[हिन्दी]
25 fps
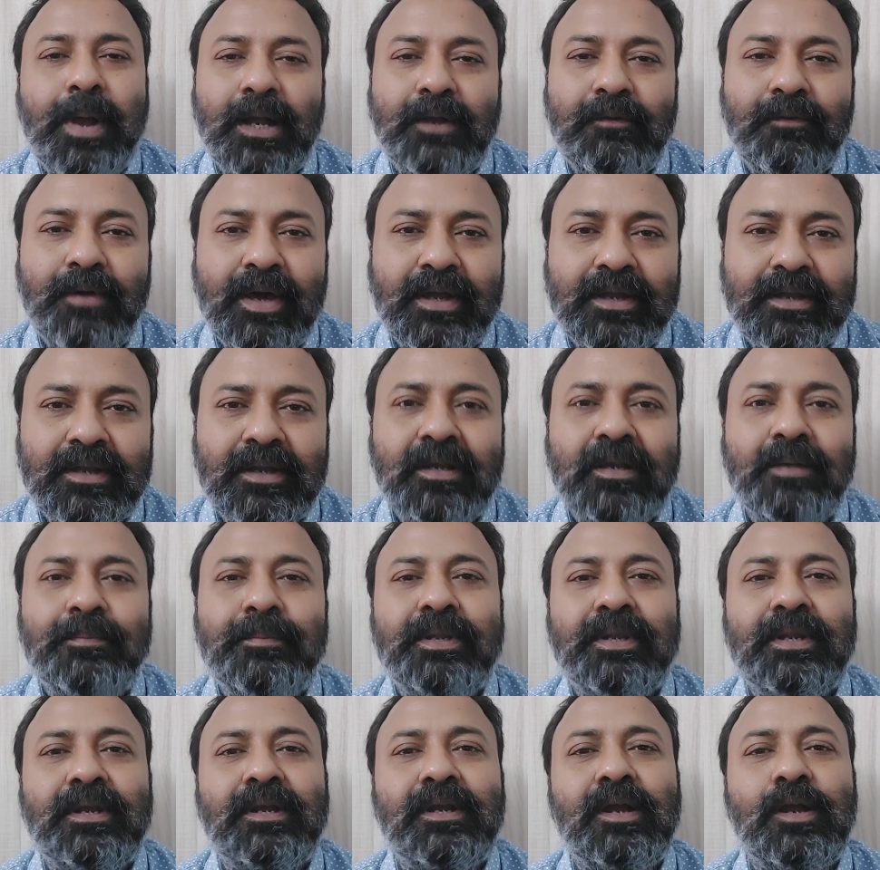भगवा रंग
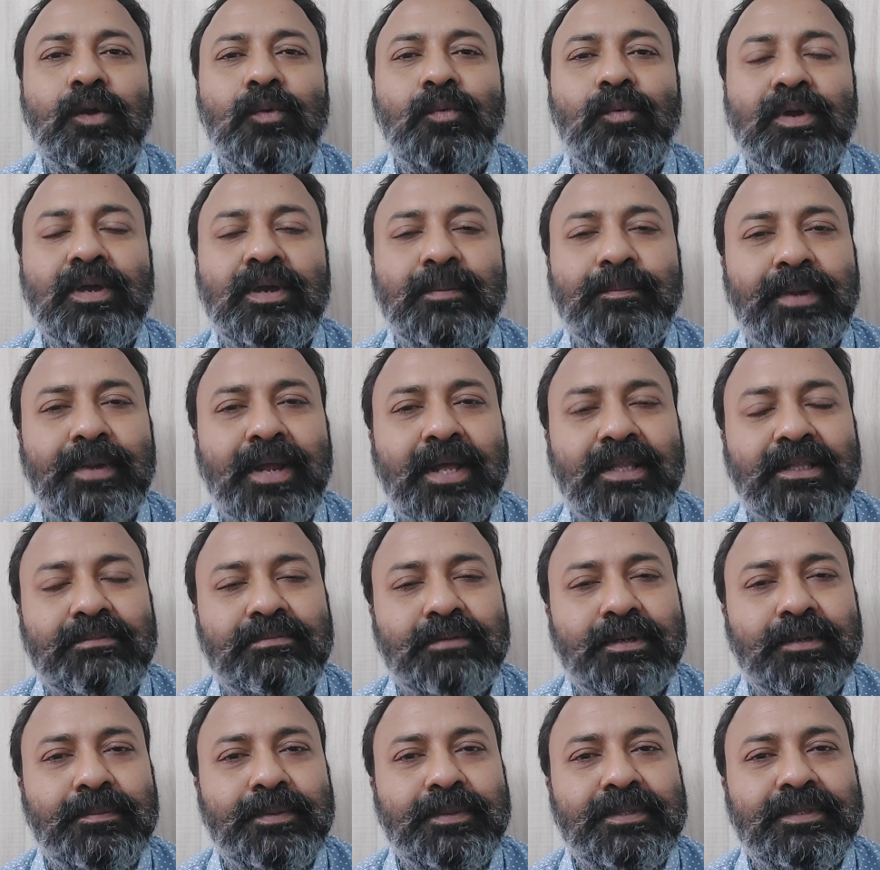में रंगा हुआ है
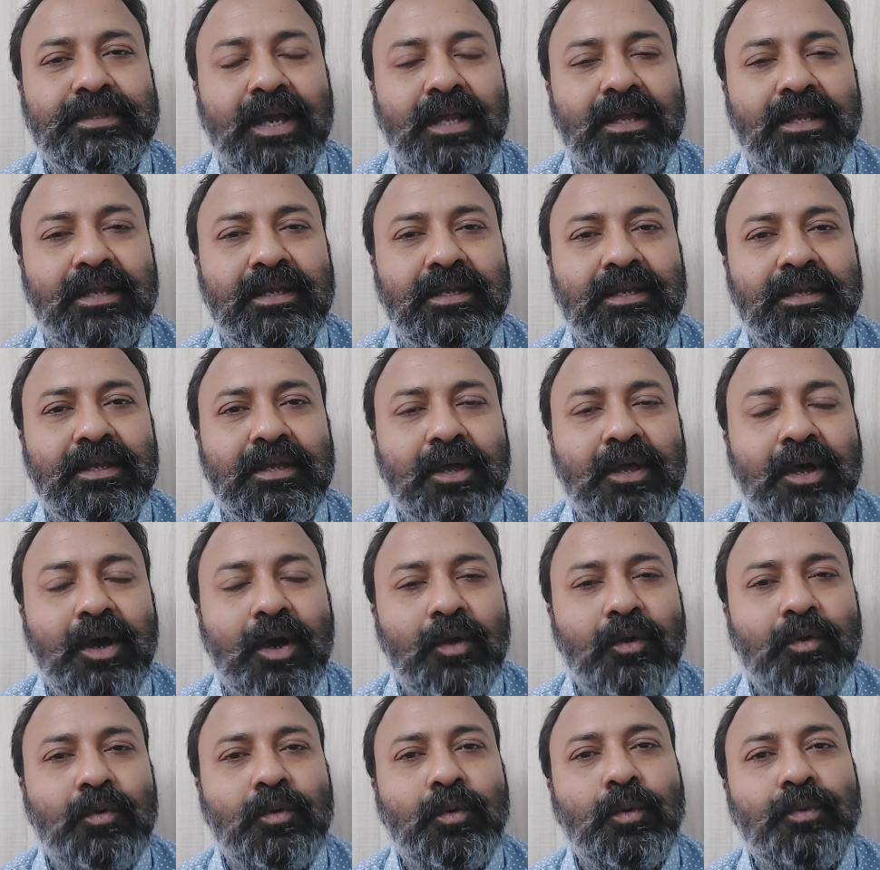प्राथमिक विद्यालय
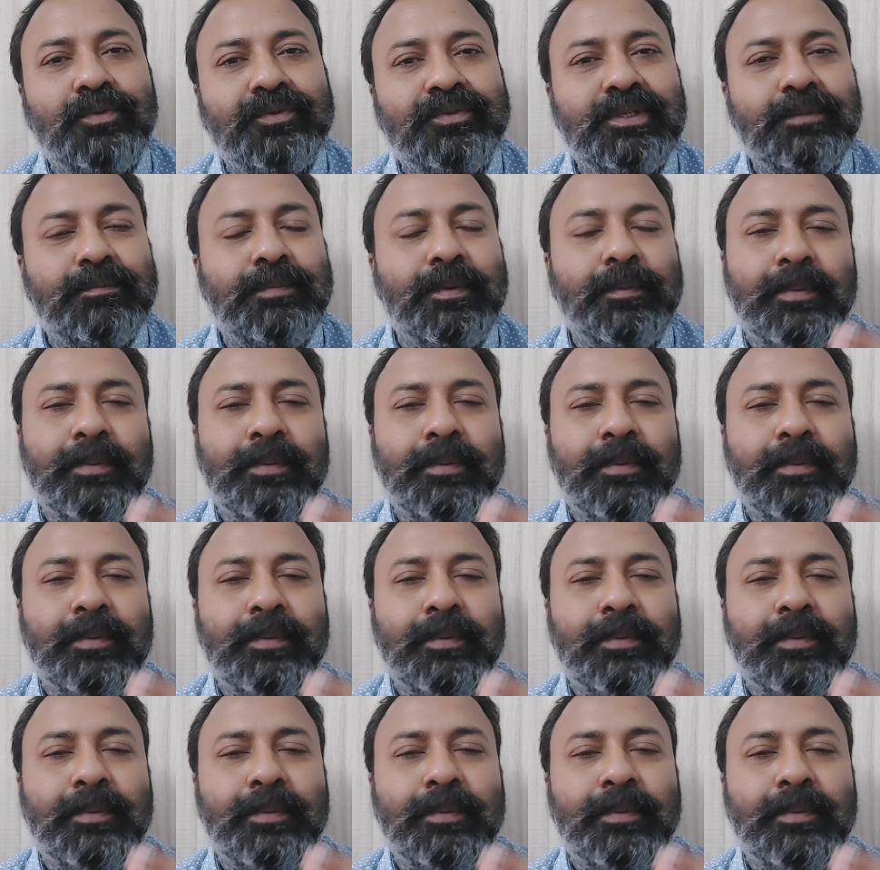और कुर्सी